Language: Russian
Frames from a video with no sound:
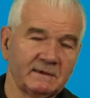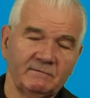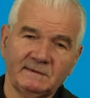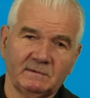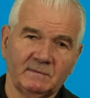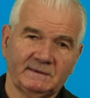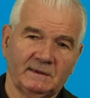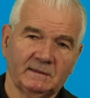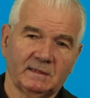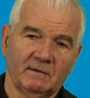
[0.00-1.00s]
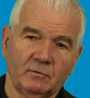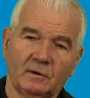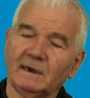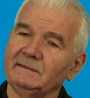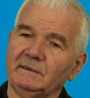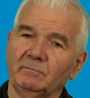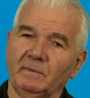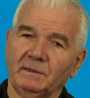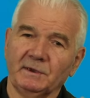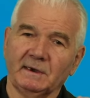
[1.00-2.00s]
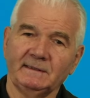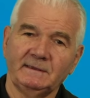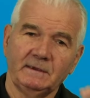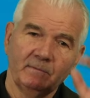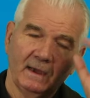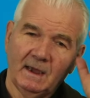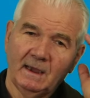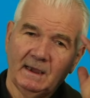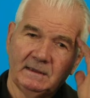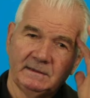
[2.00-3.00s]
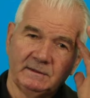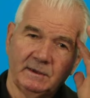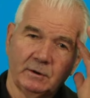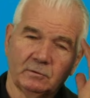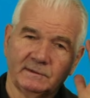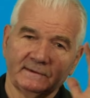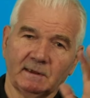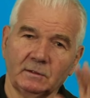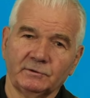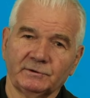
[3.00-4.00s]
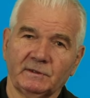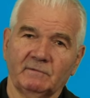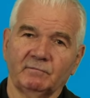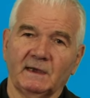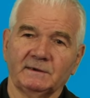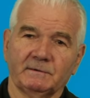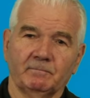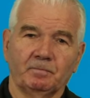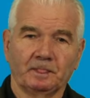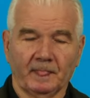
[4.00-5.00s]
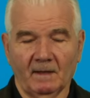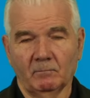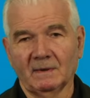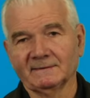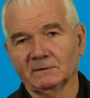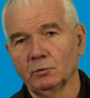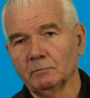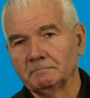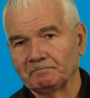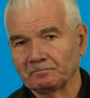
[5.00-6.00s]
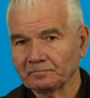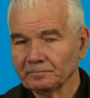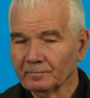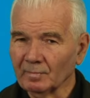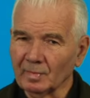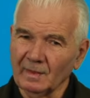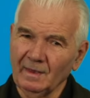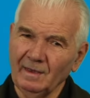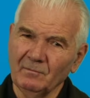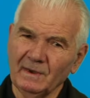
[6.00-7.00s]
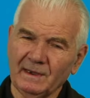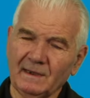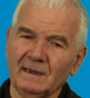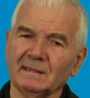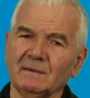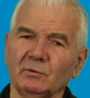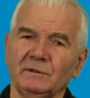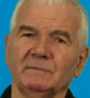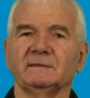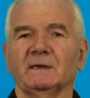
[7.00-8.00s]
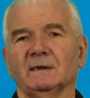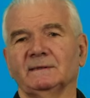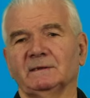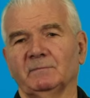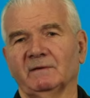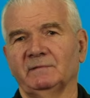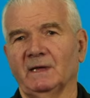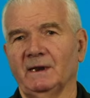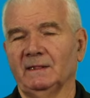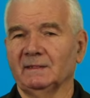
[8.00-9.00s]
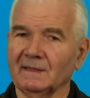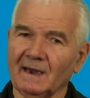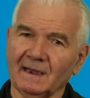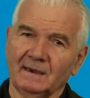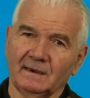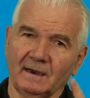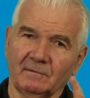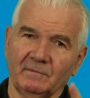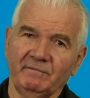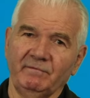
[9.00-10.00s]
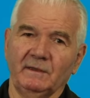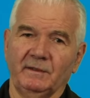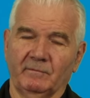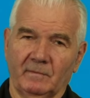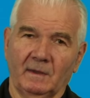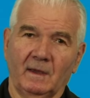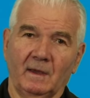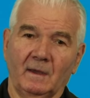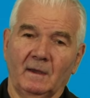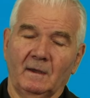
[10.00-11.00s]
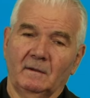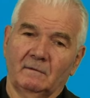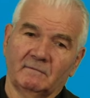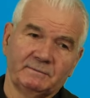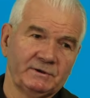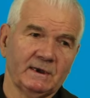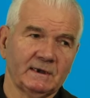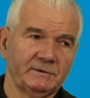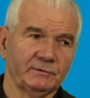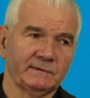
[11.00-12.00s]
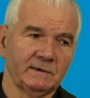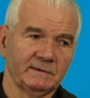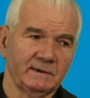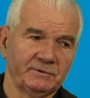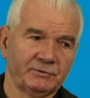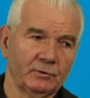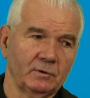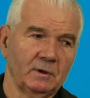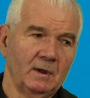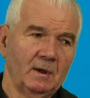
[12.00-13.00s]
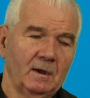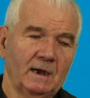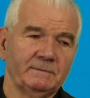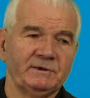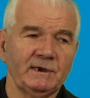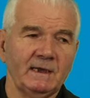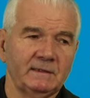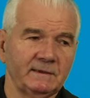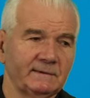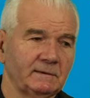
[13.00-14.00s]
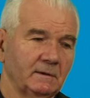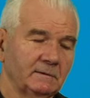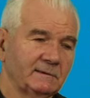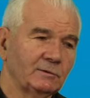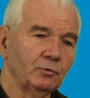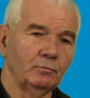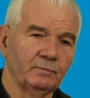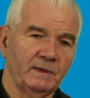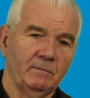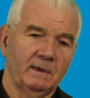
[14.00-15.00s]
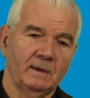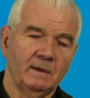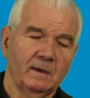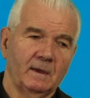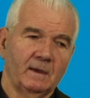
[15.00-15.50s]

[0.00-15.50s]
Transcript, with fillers: зависимости от того, хотим мы, не хотим, эти нейроны заложены в нашем мозгу, и мы это будем стараться повторить так, как мы видим. Вообще хочу сказать, что общайтесь с умными,